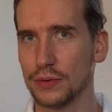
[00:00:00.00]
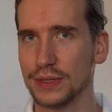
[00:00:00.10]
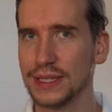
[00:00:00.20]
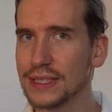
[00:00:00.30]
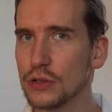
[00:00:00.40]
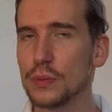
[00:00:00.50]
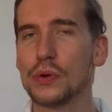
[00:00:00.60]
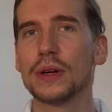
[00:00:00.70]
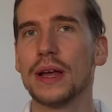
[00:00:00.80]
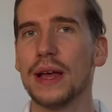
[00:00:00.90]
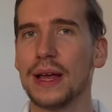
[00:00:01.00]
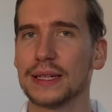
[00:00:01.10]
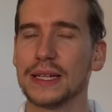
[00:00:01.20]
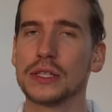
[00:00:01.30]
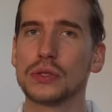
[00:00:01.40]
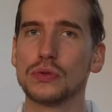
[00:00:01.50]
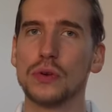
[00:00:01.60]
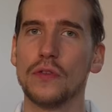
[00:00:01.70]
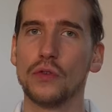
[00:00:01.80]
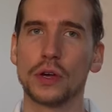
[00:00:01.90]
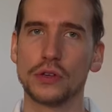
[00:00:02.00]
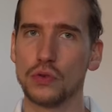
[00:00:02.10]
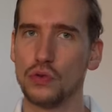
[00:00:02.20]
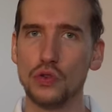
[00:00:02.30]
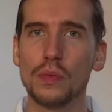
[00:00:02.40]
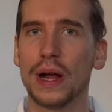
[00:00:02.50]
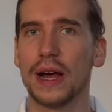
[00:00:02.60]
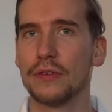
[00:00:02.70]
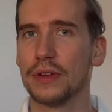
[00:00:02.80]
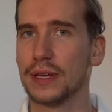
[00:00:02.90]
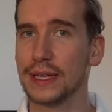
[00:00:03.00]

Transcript: Und diese Übung kannst du wirklich überall anwenden.